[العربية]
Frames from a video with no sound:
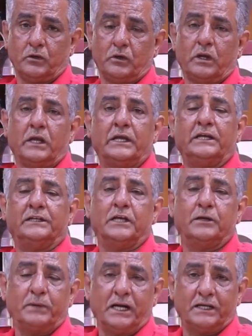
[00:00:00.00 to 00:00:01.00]
يعني
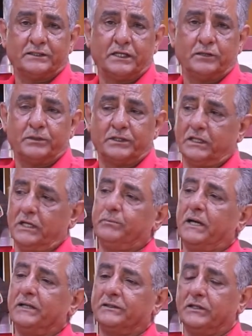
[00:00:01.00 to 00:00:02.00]
ابعادها مثل
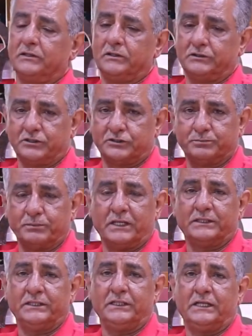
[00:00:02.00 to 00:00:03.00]
ابعادها
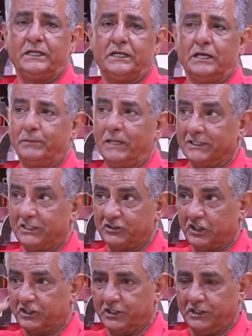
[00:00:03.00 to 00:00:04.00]
الجسمانيه ابعادها
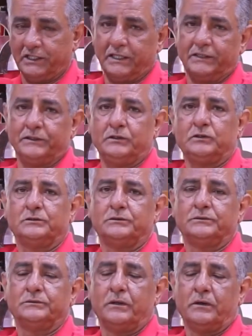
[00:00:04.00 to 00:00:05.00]
الشكل يعني
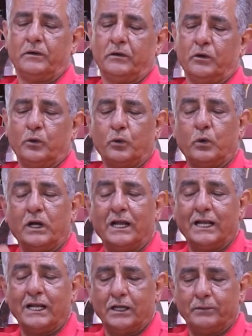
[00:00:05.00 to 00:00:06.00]

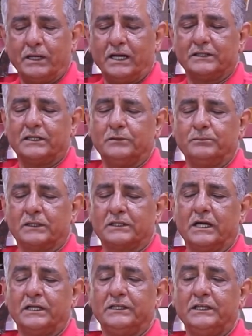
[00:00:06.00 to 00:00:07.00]
وابعادها
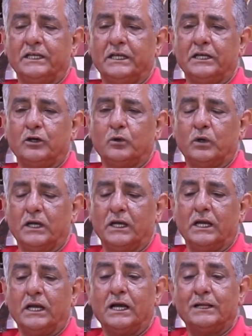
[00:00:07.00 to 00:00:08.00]
المكانيه
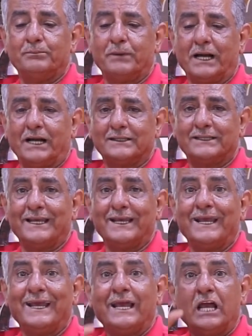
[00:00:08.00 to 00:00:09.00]
وابعادها
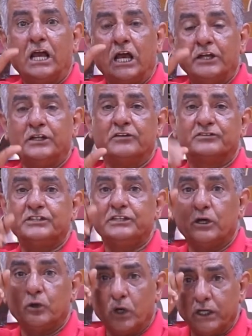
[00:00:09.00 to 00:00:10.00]

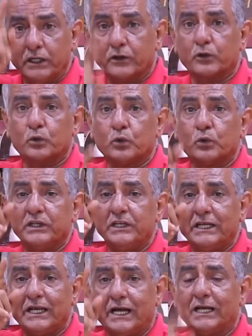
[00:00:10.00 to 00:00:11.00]
النفسيه وهي
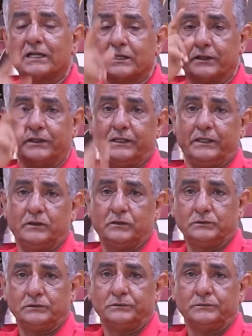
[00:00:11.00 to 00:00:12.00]
ضروريه هاي القضيه
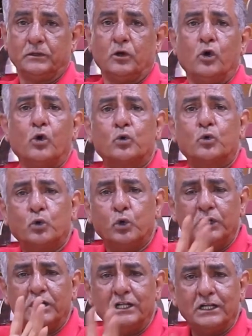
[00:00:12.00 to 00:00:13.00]

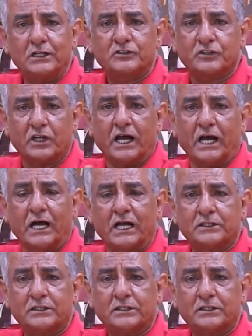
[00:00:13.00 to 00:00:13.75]
كل الصراعات